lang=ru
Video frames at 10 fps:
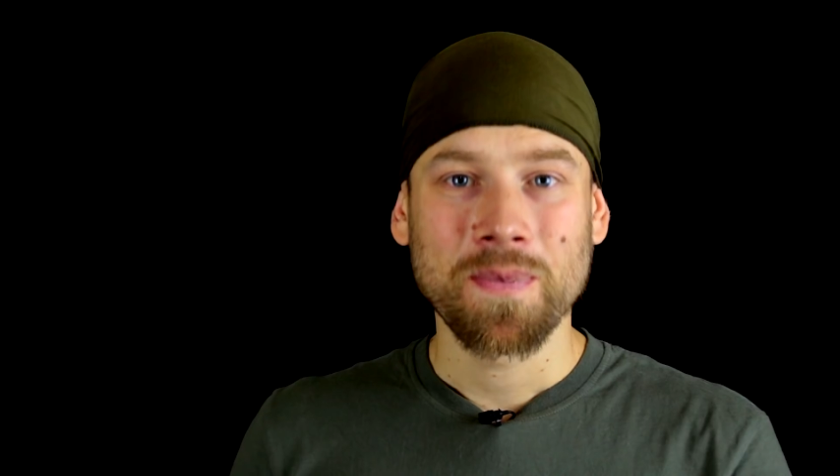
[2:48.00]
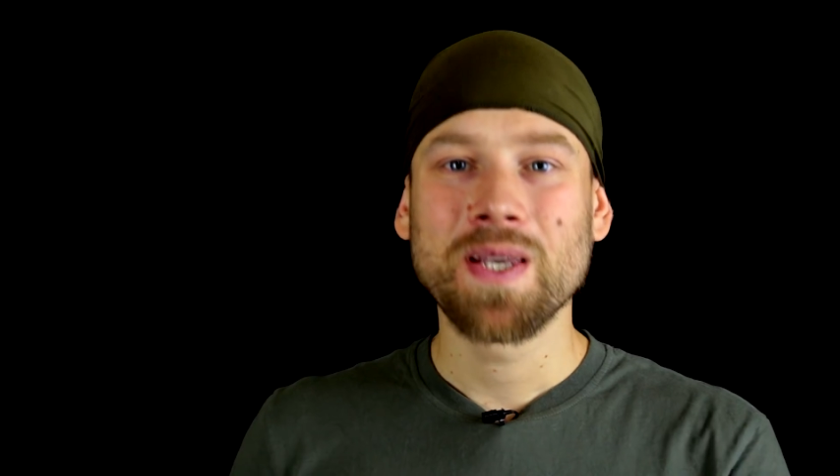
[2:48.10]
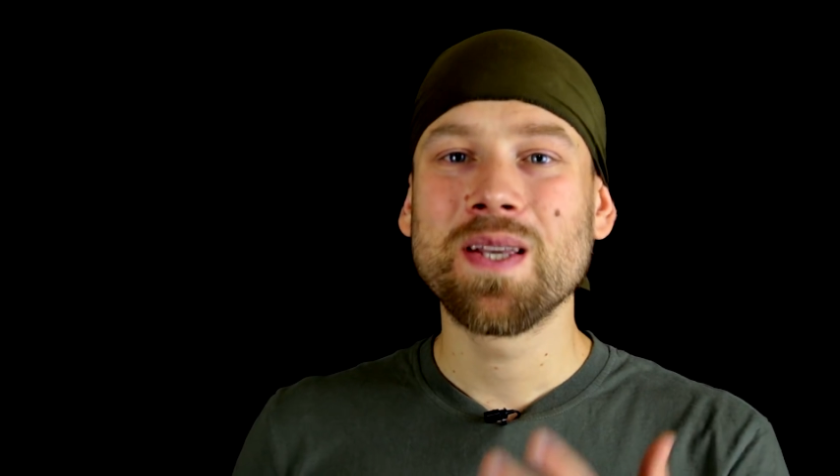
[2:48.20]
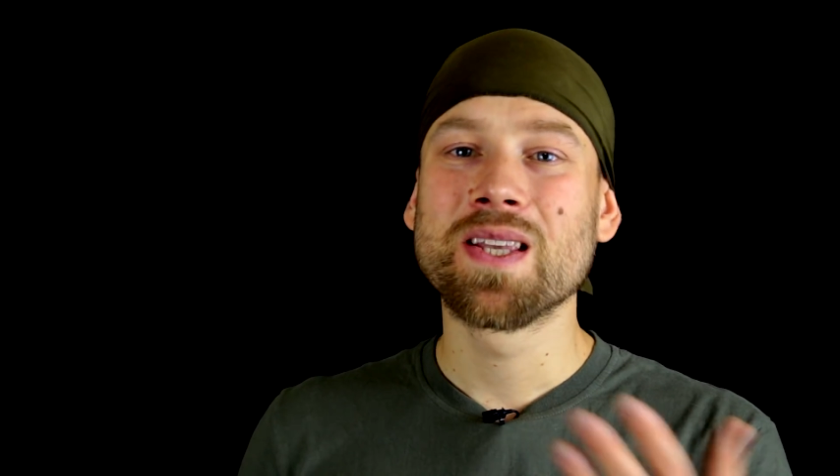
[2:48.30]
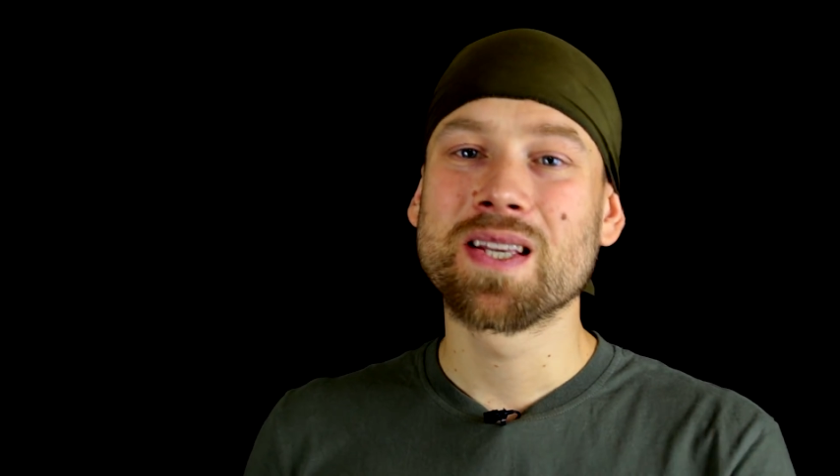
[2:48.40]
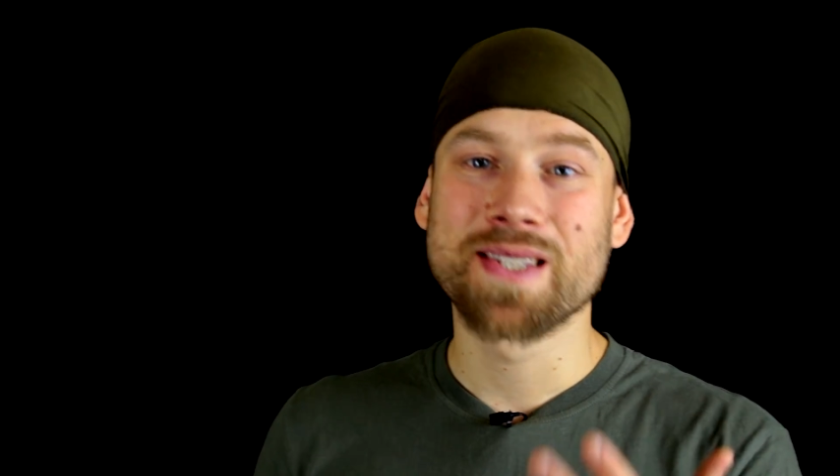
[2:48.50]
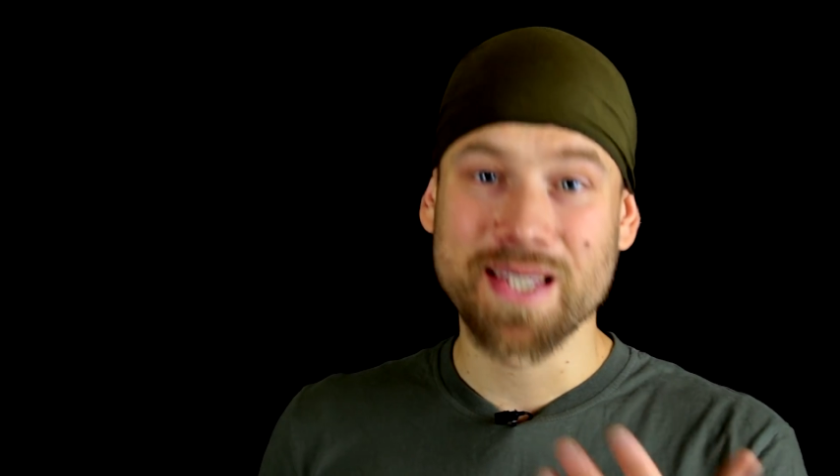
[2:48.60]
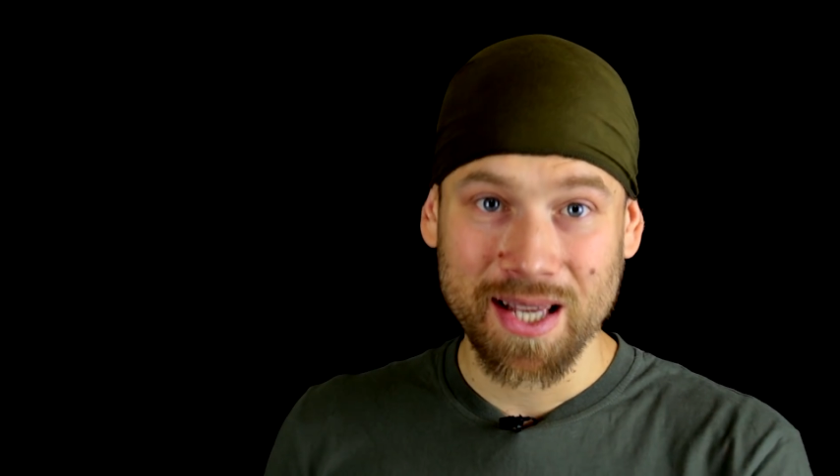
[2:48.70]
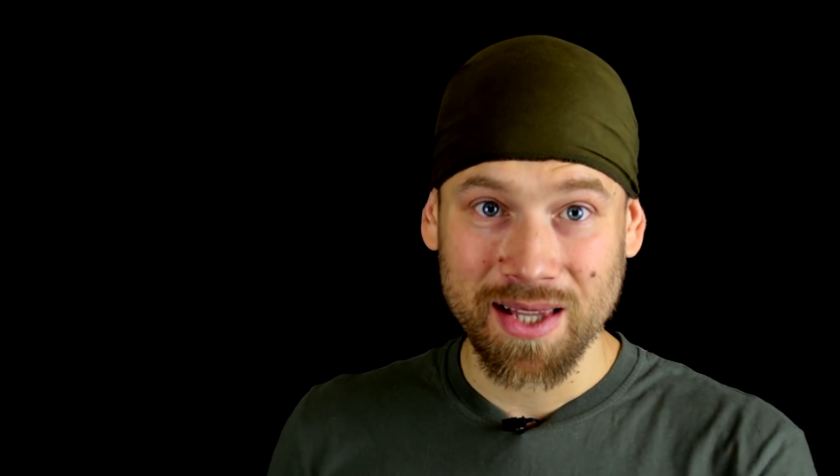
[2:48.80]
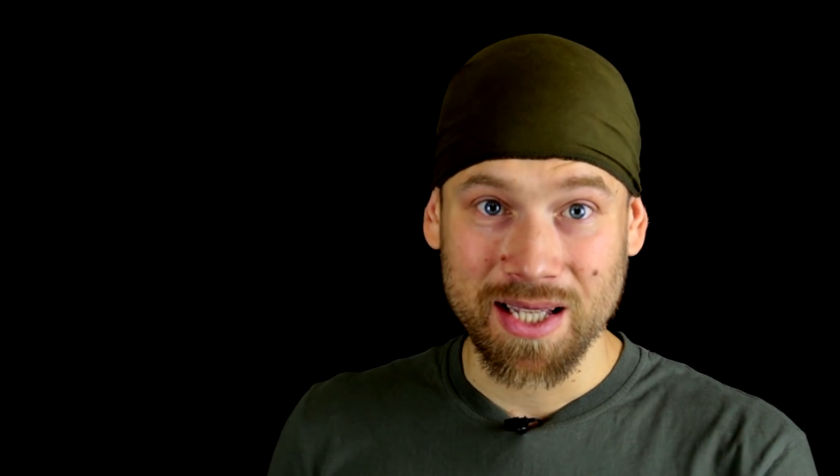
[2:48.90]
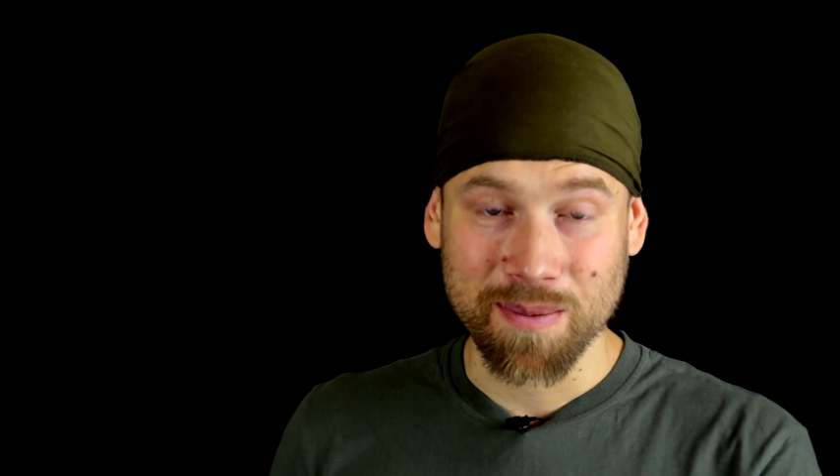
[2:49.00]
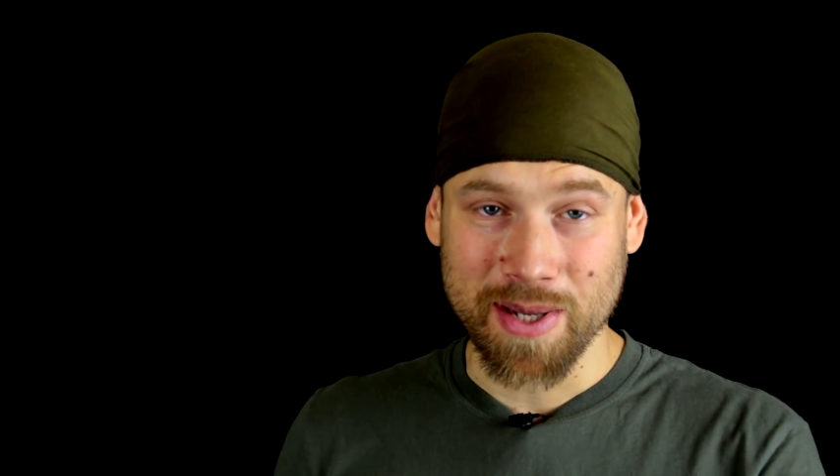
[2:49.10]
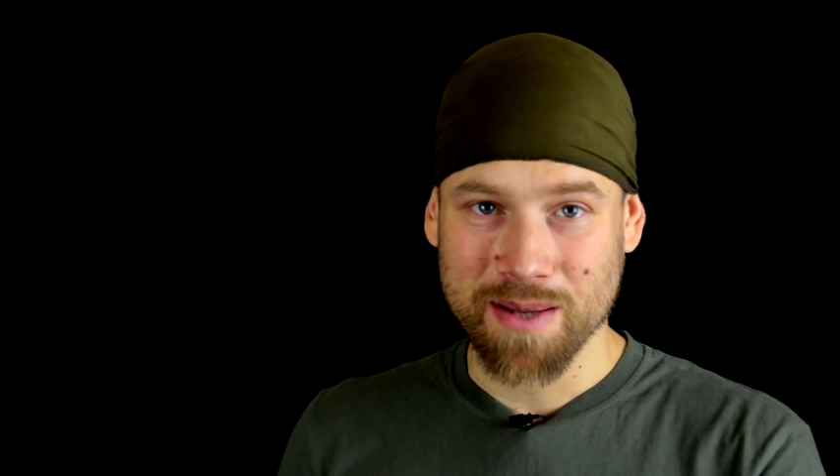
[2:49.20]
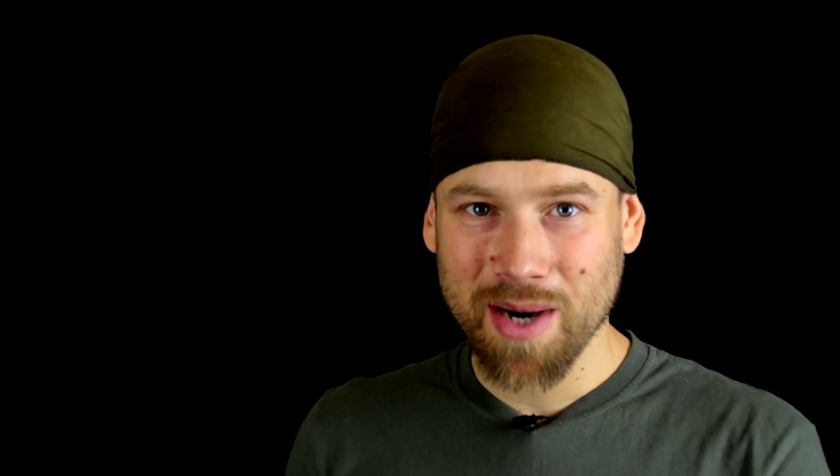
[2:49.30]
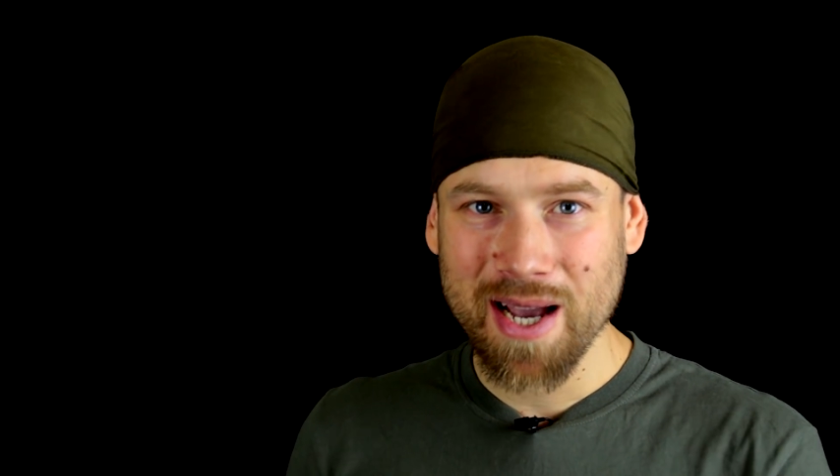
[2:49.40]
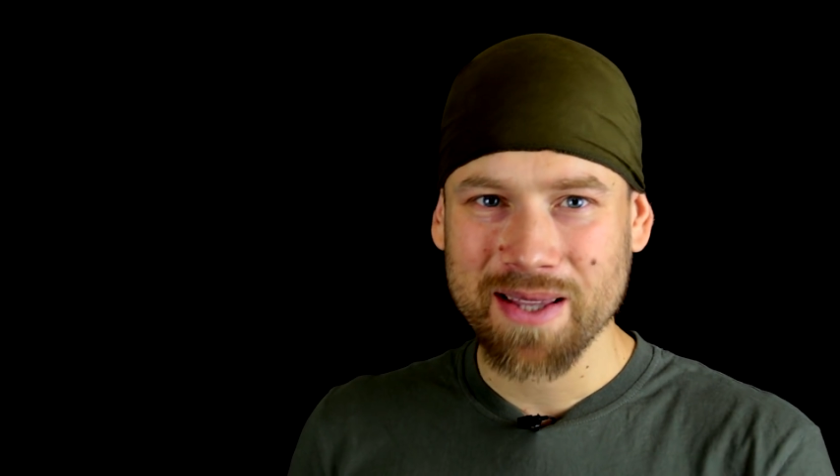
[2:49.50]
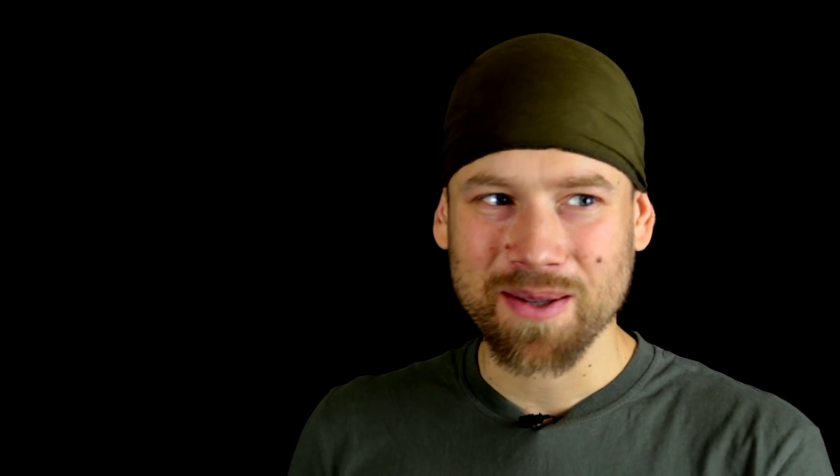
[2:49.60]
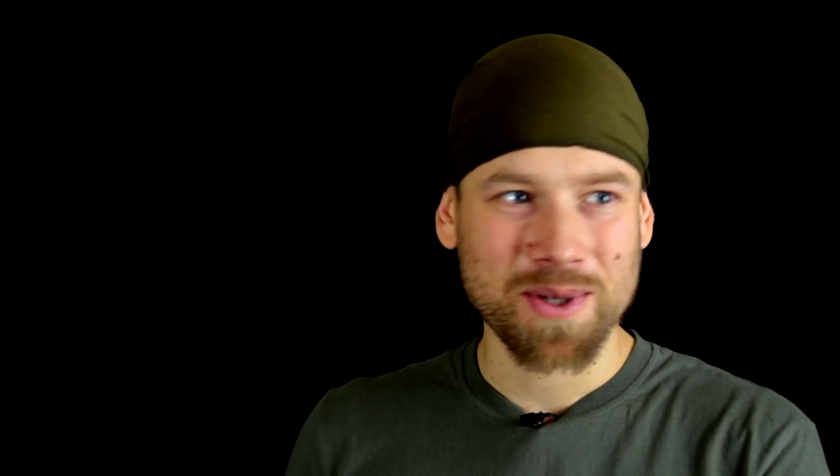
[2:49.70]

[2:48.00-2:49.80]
и не сделает, понимаете?